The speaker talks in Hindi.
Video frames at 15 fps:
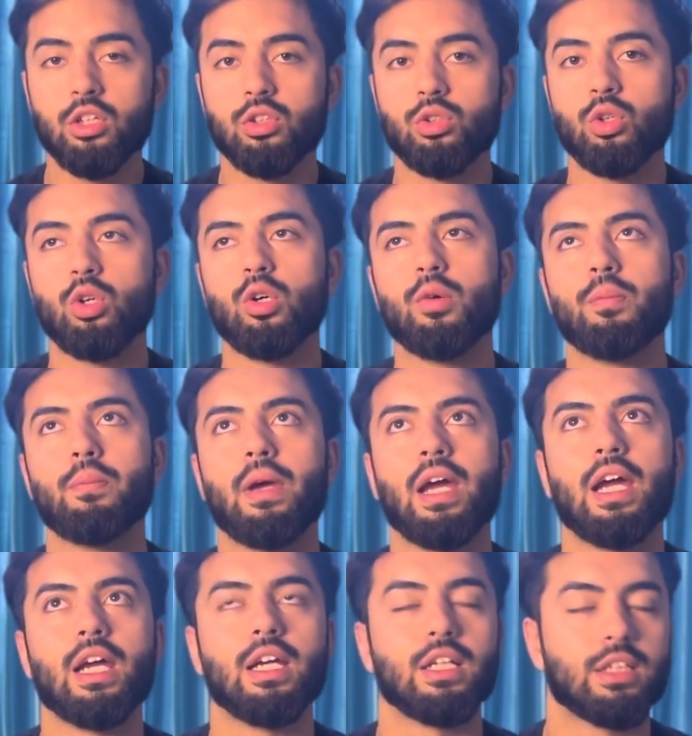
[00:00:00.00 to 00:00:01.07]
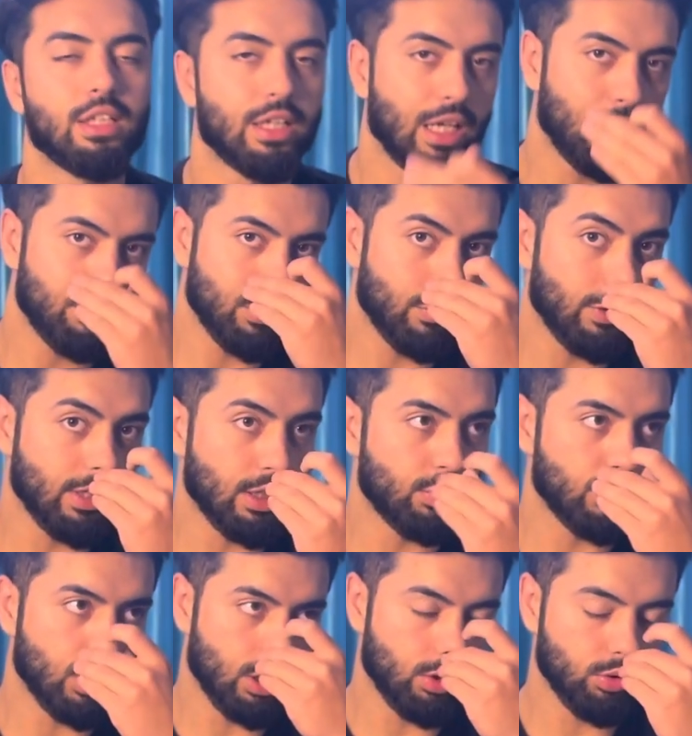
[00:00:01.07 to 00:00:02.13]
तो मैं इतने टाइम से वर्कआउट
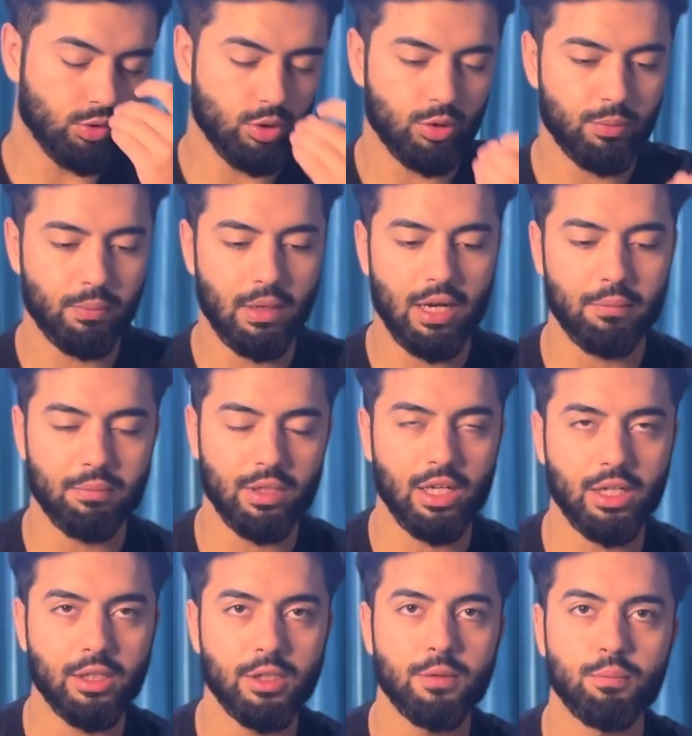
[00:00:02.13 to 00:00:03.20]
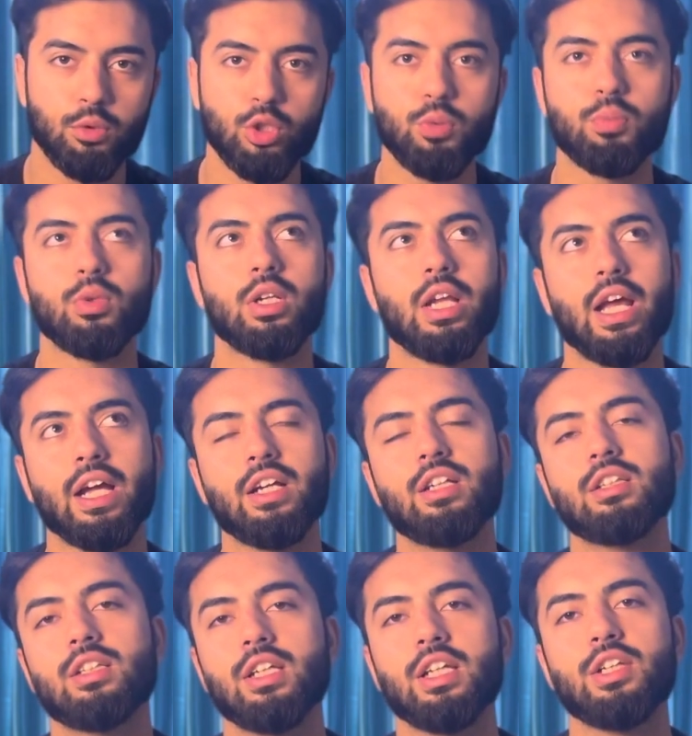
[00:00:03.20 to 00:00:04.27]
कर रहा हूँ तो मैं अपना एक पुश पुल लेग
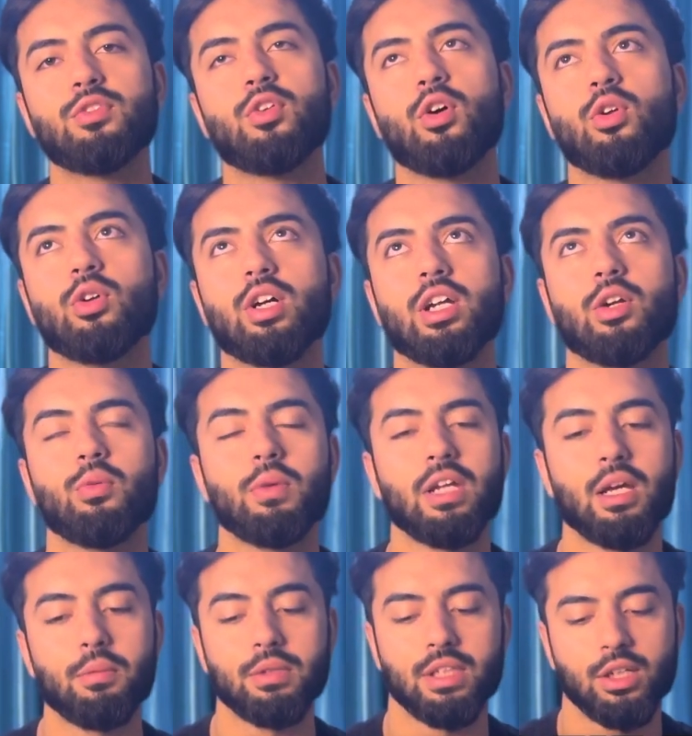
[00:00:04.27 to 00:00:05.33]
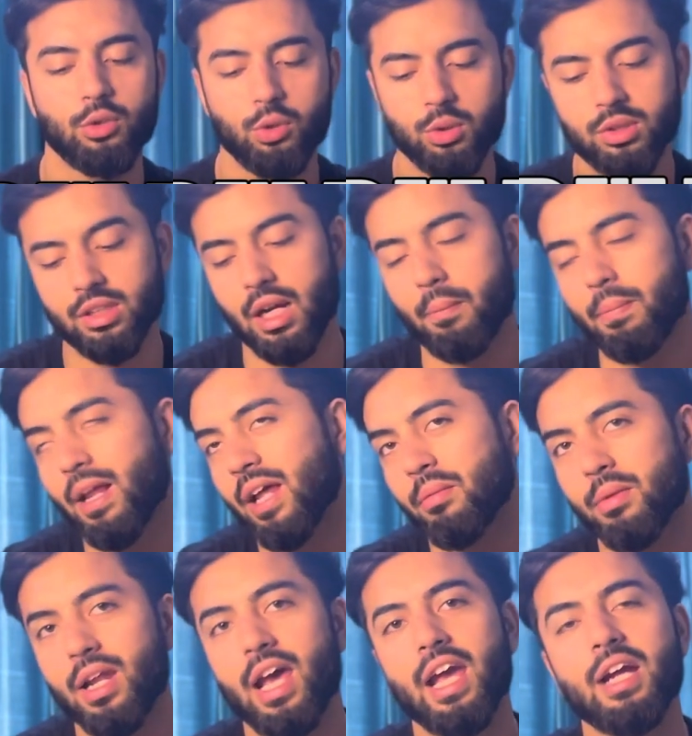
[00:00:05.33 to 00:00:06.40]
सीरीज फॉलो कर रहा हूँ मैंने अभी से खुद का प्लान
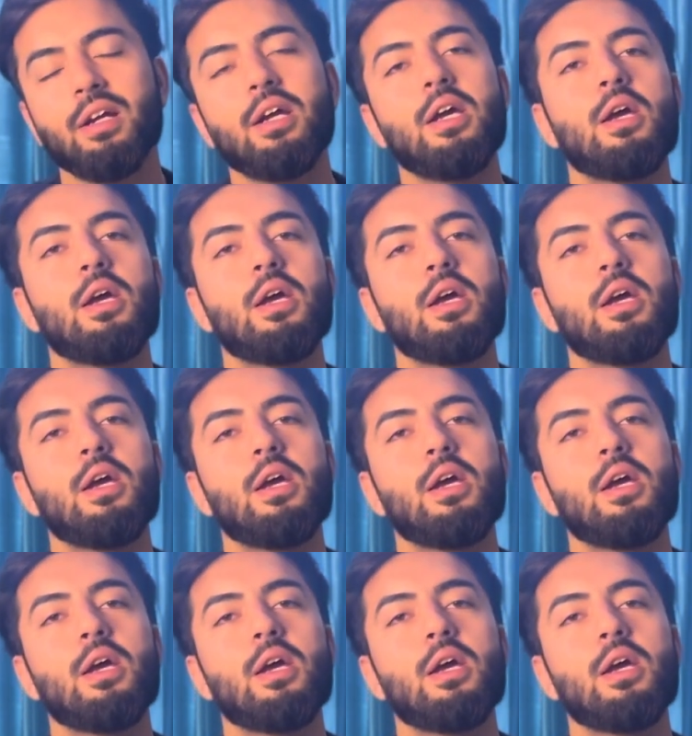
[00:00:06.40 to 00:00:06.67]
बनाया एक